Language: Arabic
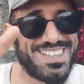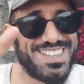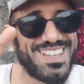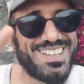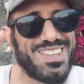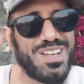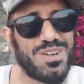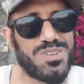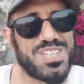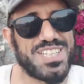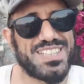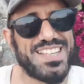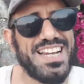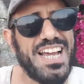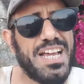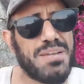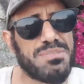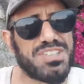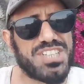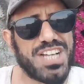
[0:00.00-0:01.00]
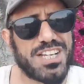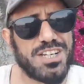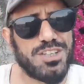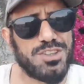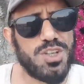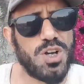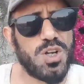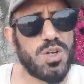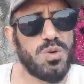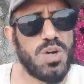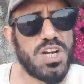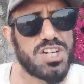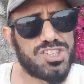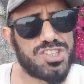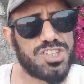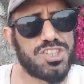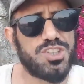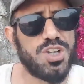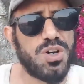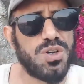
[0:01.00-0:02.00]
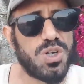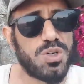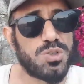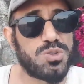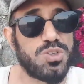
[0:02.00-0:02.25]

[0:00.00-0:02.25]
الدوله ستنحل مشاكل الدوله وعجز الدوله